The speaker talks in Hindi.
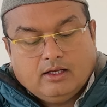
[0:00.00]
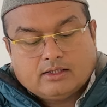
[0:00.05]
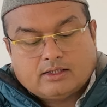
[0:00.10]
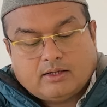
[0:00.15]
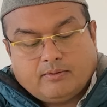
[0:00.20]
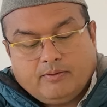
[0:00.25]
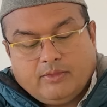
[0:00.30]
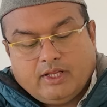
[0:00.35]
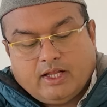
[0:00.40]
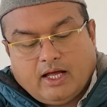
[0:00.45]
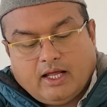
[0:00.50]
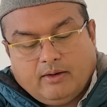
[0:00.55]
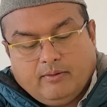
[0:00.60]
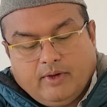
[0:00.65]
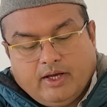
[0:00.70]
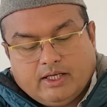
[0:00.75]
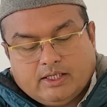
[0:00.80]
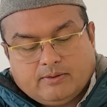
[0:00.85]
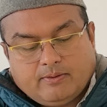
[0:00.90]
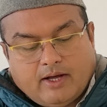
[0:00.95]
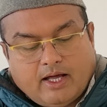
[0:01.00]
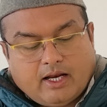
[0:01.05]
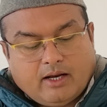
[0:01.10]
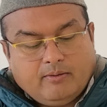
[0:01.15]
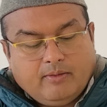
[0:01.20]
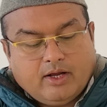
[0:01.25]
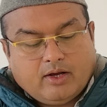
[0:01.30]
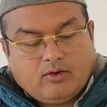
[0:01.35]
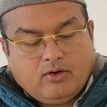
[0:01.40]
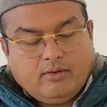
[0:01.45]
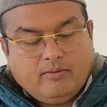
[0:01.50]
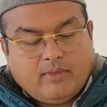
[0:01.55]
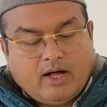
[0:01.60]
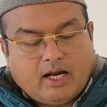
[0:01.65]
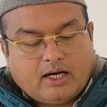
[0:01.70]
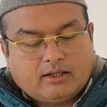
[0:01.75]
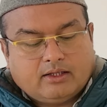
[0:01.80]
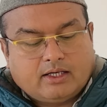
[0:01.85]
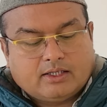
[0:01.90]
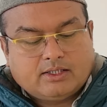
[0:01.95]
संविधान में इस बारे में कोई
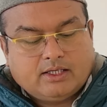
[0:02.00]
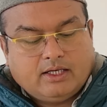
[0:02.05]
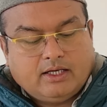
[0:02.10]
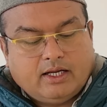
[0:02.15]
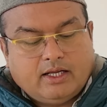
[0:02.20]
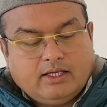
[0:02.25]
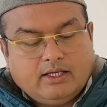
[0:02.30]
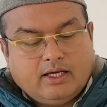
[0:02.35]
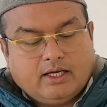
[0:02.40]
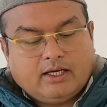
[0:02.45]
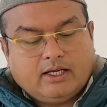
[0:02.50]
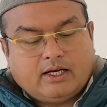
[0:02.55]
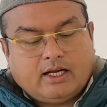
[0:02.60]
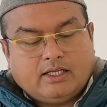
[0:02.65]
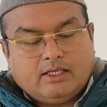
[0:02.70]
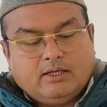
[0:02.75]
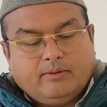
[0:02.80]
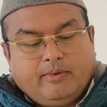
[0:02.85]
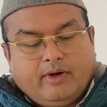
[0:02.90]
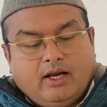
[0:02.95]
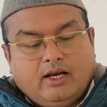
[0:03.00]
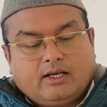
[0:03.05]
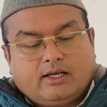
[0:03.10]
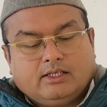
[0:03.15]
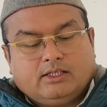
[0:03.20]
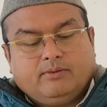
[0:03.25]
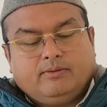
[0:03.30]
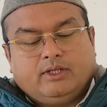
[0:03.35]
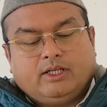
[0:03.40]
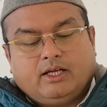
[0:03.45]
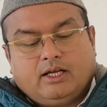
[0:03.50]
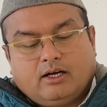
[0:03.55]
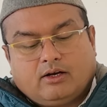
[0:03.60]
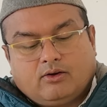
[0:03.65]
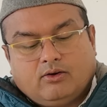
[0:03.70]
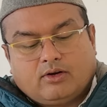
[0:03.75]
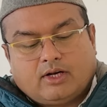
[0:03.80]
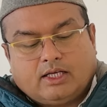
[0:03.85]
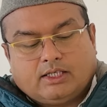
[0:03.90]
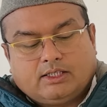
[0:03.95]
मार्गदर्शन नहीं है कि राज्यपाल किस विधेयक
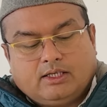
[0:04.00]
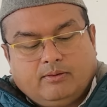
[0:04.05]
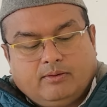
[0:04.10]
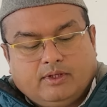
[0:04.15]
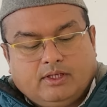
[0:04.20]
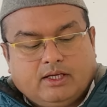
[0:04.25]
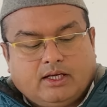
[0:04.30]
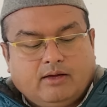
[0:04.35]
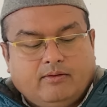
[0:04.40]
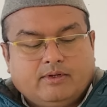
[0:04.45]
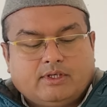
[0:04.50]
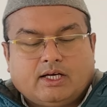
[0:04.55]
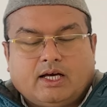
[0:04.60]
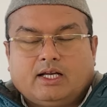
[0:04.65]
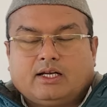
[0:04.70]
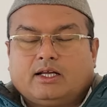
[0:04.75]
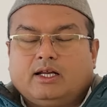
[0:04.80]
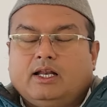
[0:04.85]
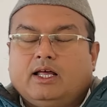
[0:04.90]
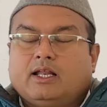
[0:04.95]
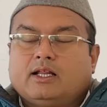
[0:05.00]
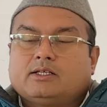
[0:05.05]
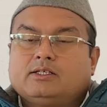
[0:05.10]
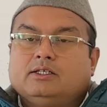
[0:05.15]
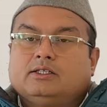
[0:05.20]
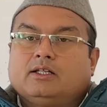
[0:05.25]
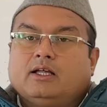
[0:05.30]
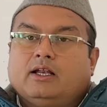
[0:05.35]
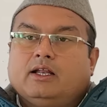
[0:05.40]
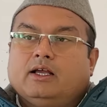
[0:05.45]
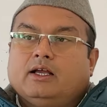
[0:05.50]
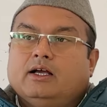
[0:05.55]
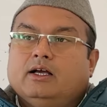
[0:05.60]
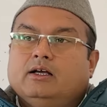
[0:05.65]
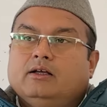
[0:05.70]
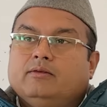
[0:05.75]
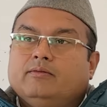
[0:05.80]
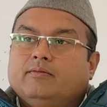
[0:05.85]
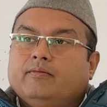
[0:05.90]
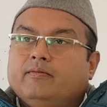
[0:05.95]
को राष्ट्रपति के विचार के लिए आरक्षित करेगा
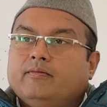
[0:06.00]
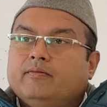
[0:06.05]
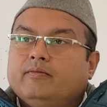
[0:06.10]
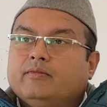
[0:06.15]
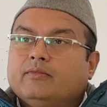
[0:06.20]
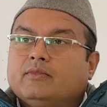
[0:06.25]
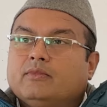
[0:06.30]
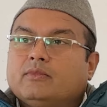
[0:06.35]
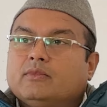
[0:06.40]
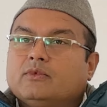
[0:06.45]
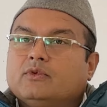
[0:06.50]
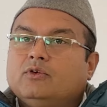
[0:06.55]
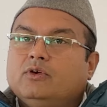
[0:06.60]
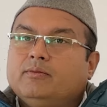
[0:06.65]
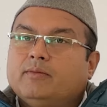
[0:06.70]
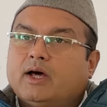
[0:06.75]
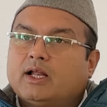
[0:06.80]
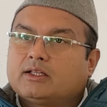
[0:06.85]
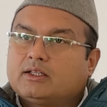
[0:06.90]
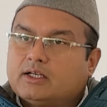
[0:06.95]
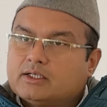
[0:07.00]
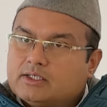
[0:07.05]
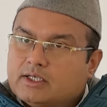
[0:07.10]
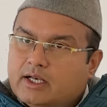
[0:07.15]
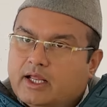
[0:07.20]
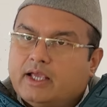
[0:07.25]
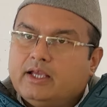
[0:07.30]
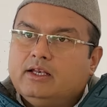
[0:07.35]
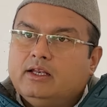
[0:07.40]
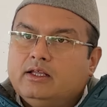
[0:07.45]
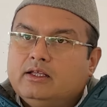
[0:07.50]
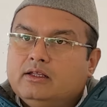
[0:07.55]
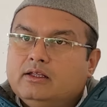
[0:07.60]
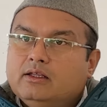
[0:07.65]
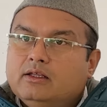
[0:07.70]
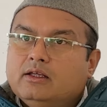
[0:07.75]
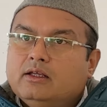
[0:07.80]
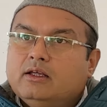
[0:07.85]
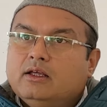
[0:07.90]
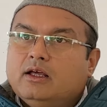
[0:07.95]
कोई मार्गदर्शन है ही
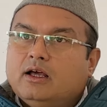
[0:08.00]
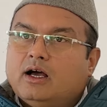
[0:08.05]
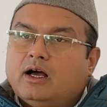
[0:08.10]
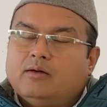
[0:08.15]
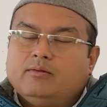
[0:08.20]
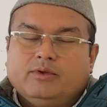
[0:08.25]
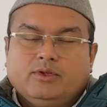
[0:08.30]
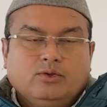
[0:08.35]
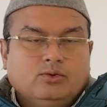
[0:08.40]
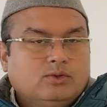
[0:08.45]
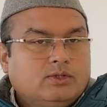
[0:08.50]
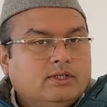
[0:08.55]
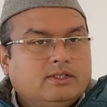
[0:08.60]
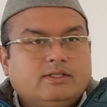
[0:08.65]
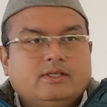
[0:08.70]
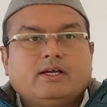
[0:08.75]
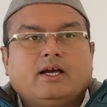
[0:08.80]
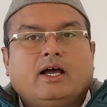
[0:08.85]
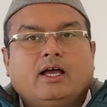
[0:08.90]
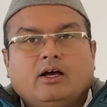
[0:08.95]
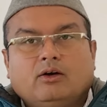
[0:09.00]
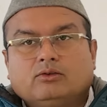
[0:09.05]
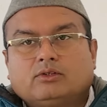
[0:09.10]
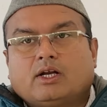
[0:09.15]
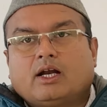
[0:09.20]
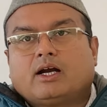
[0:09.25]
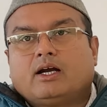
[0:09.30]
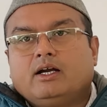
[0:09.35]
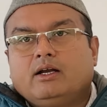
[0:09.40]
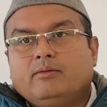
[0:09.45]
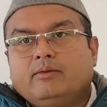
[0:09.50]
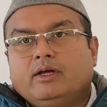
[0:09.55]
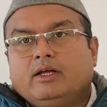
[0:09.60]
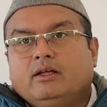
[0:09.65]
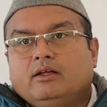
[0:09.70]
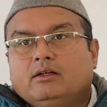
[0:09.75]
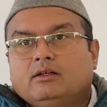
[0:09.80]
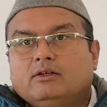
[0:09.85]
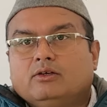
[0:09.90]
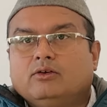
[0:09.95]
नहीं अब यूसीसी आया उत्तराखंड में
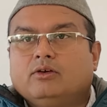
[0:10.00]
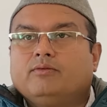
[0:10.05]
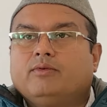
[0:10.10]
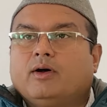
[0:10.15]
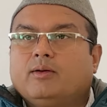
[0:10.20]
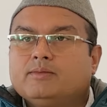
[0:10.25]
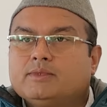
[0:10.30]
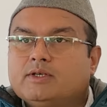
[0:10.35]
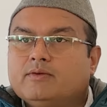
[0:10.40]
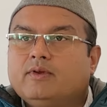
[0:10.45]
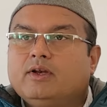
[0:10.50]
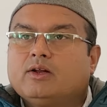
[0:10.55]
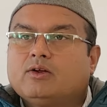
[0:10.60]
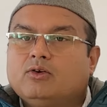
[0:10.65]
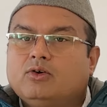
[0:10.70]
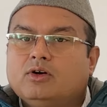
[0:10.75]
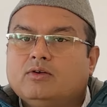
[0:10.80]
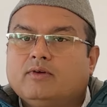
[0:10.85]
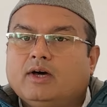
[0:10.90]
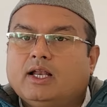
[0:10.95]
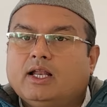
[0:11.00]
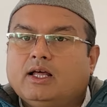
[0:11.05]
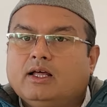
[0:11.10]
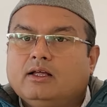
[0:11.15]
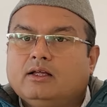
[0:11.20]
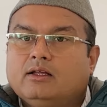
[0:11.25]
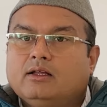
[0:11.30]
यूनिफॉर्म सिविल कोड वाला